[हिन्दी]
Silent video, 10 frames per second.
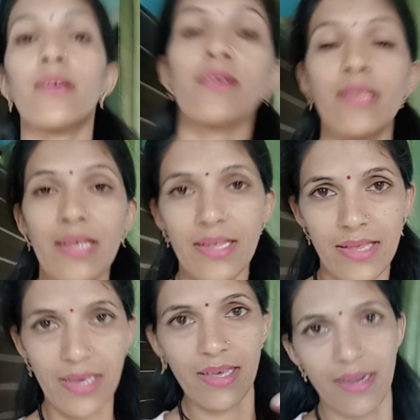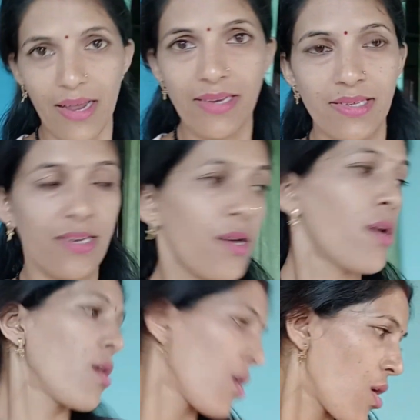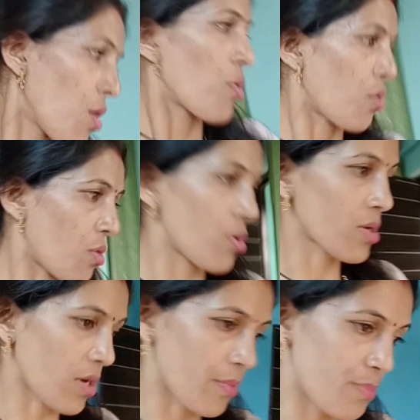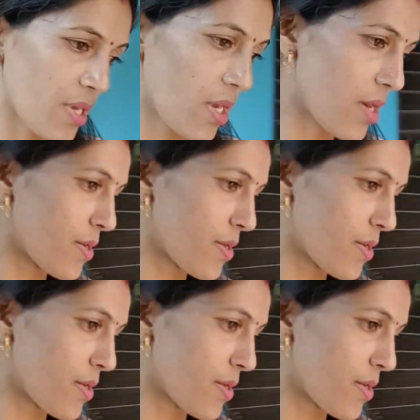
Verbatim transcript: का कर ले लेते हैं रेस्ट और अभी